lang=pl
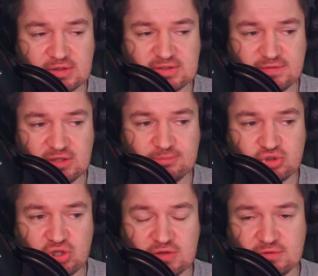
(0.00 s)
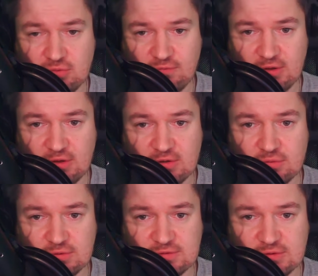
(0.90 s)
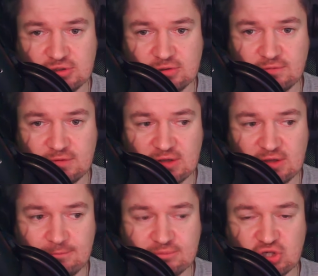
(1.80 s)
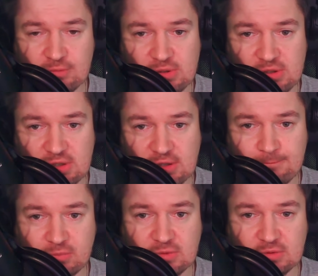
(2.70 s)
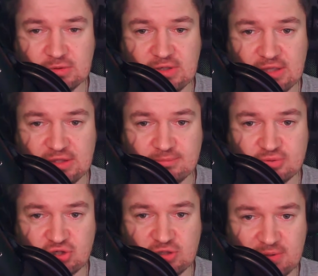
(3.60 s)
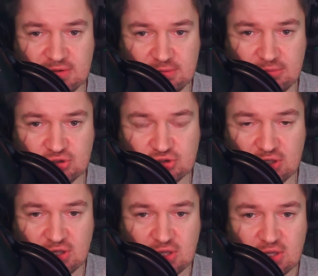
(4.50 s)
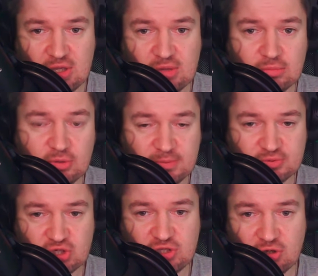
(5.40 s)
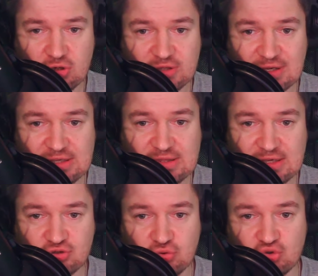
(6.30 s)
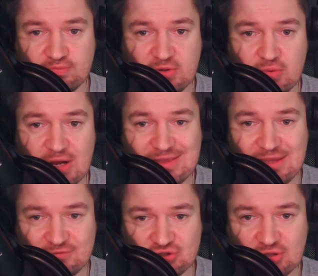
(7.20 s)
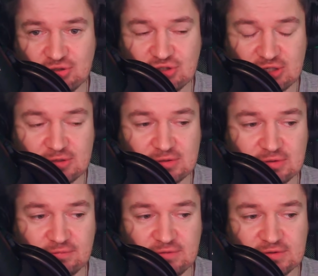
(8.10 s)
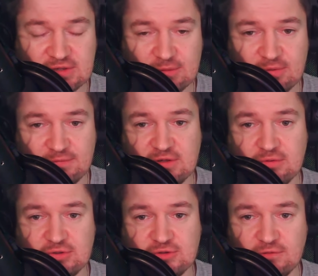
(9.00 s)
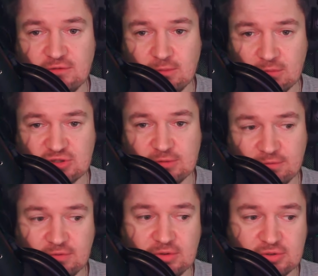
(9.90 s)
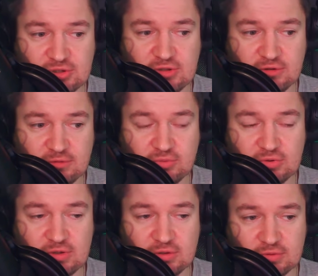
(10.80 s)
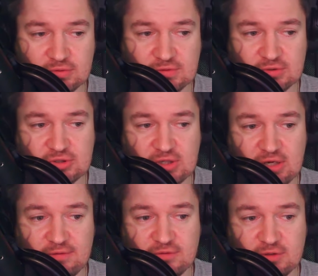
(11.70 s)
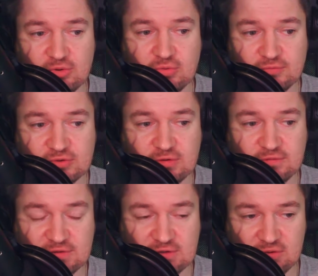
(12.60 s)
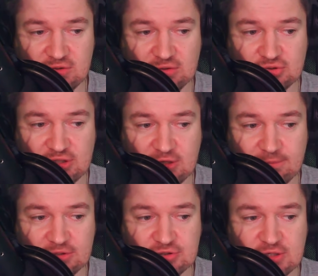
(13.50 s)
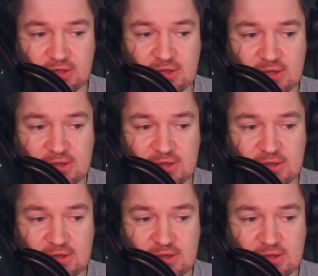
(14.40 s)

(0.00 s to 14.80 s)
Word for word: tak zwanych przyjazdówek turystycznych w krajach przebije e, lata przedpandemiczne, bo poprzedni rok taki też już był, ale nie wszędzie, więc jakby w całościowo nie można powiedzieć, że się odbił rynek turystyczny, ale w tym roku wszystko wskazuje na to, że tak będzie.